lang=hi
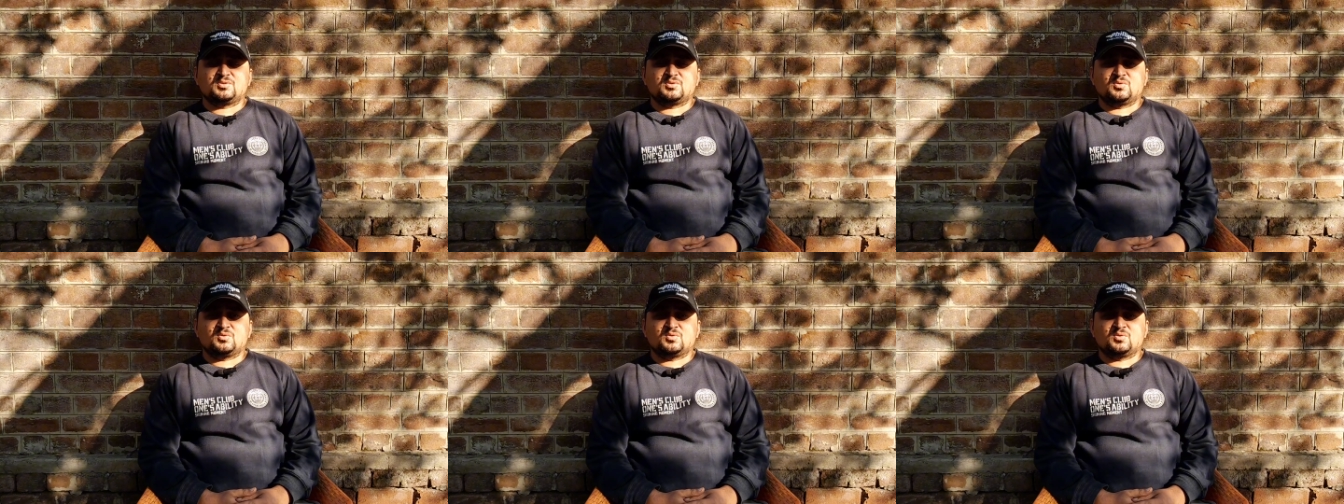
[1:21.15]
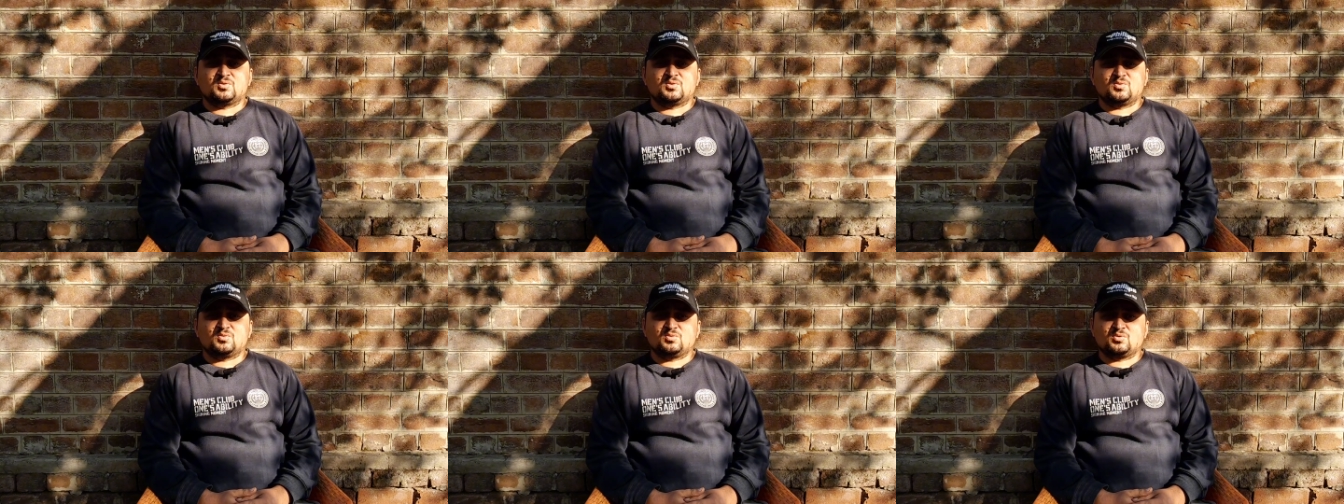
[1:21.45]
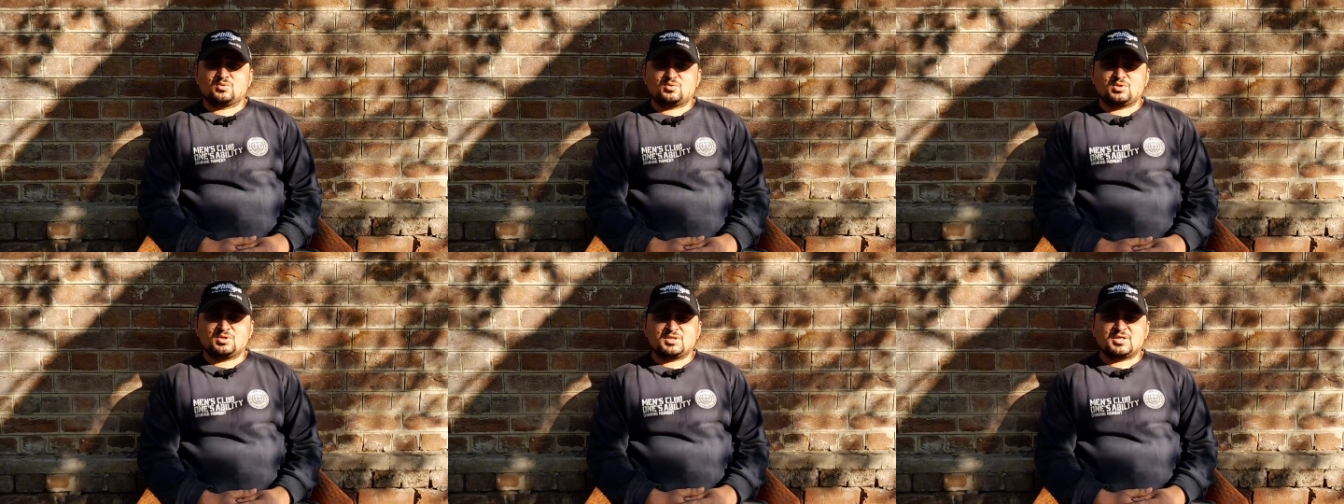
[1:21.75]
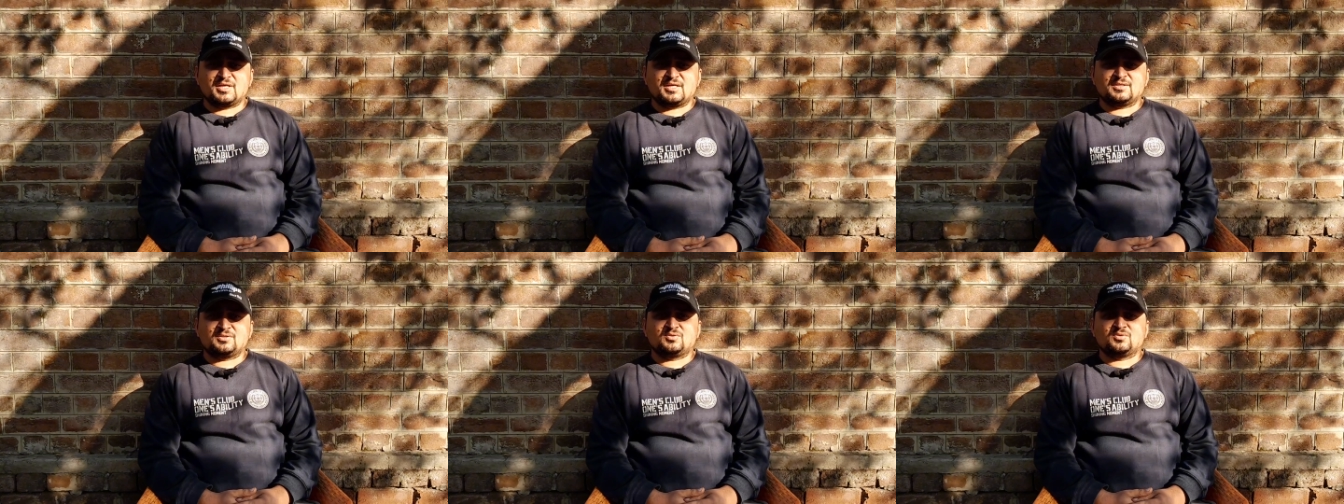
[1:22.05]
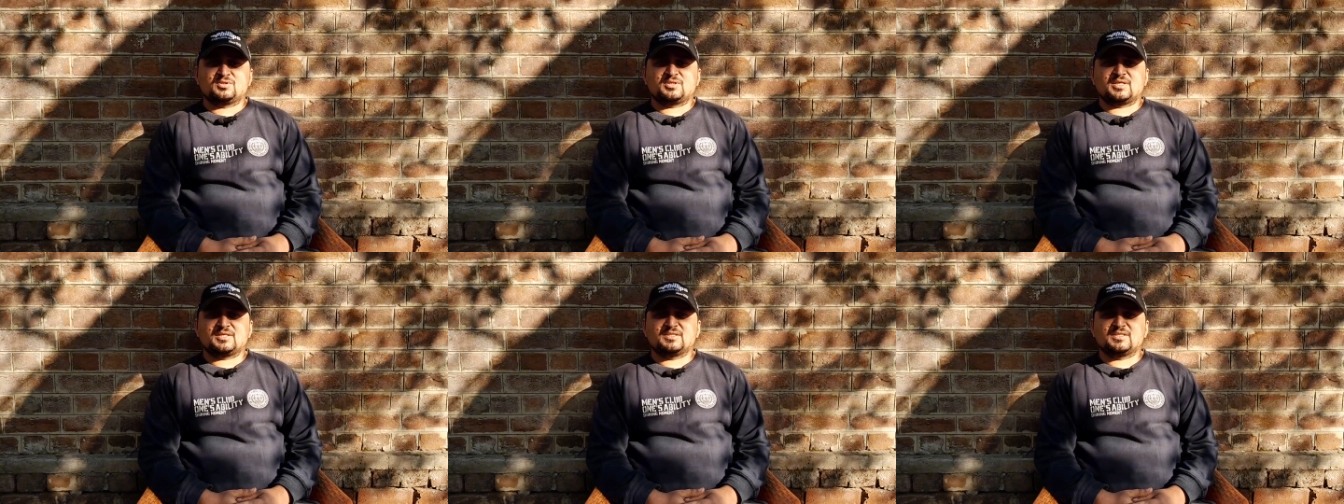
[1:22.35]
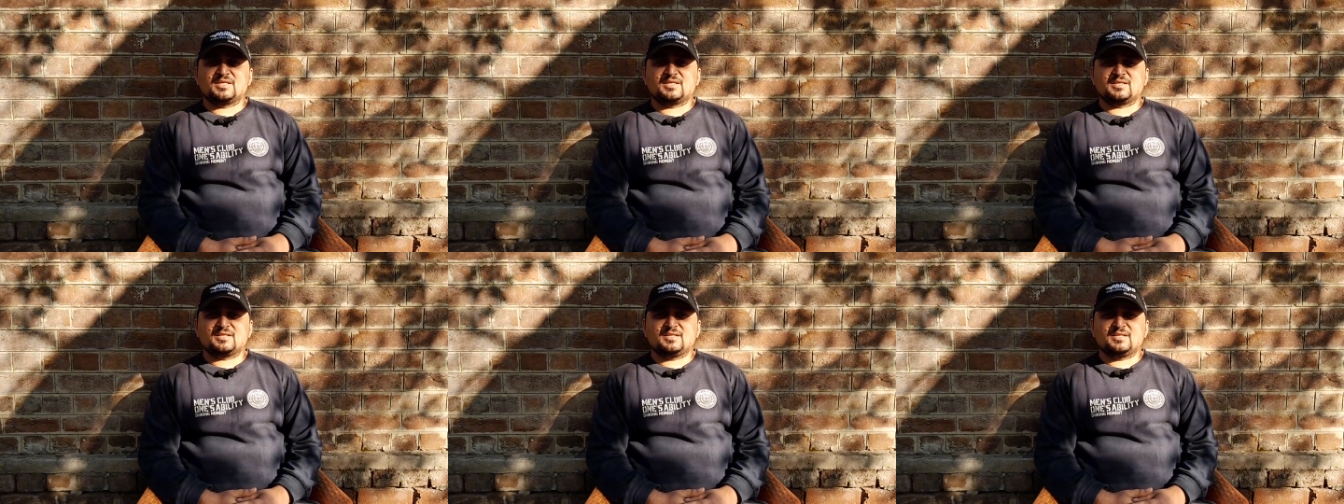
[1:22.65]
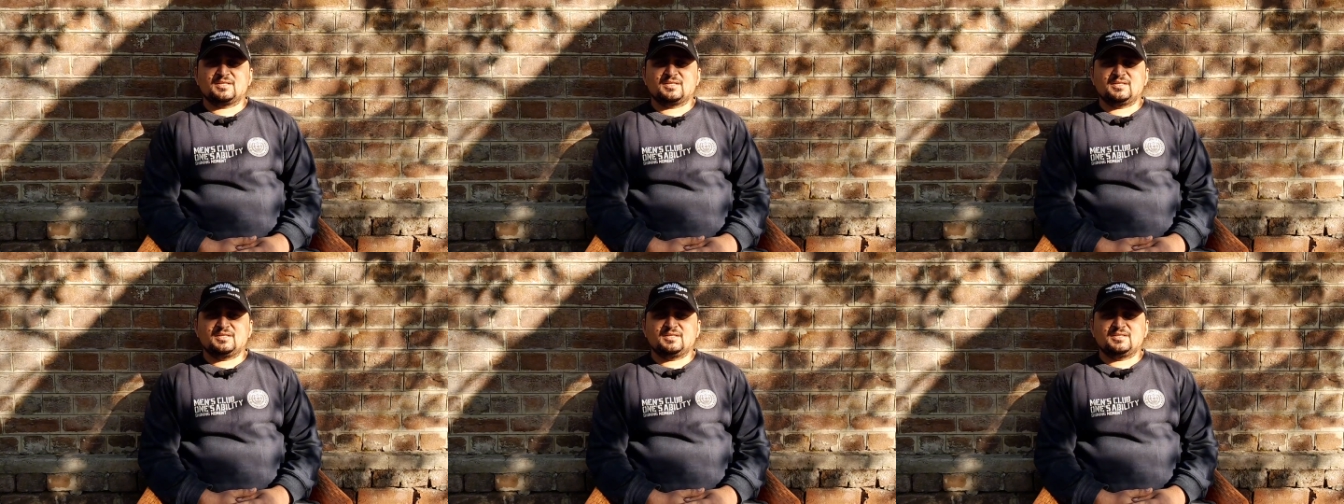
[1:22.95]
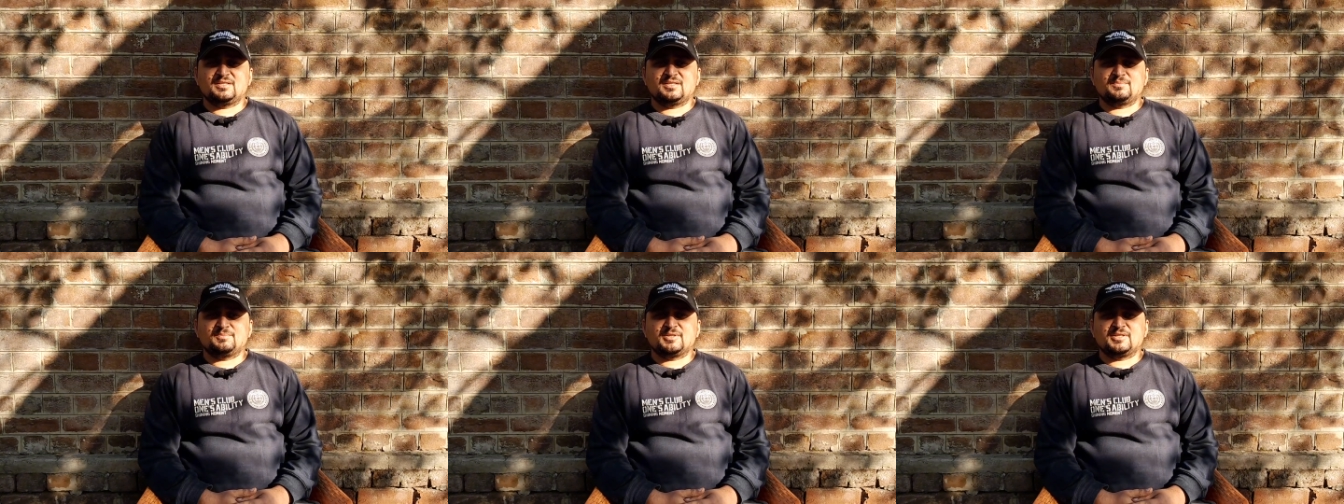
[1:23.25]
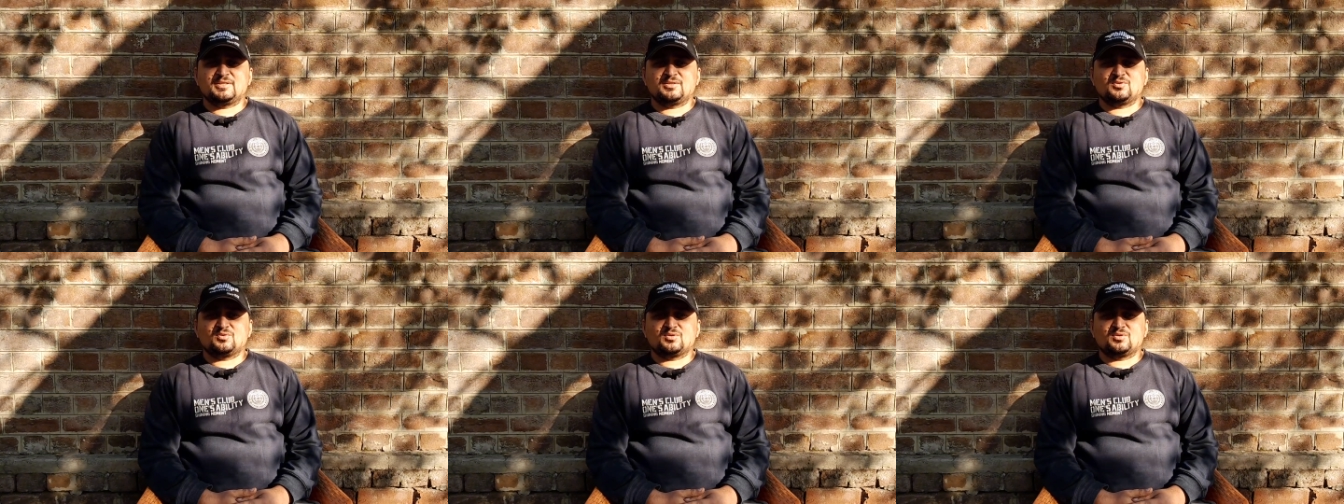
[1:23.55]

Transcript: तो उनकी याद को ताज़ा करने के लिए यही मैंने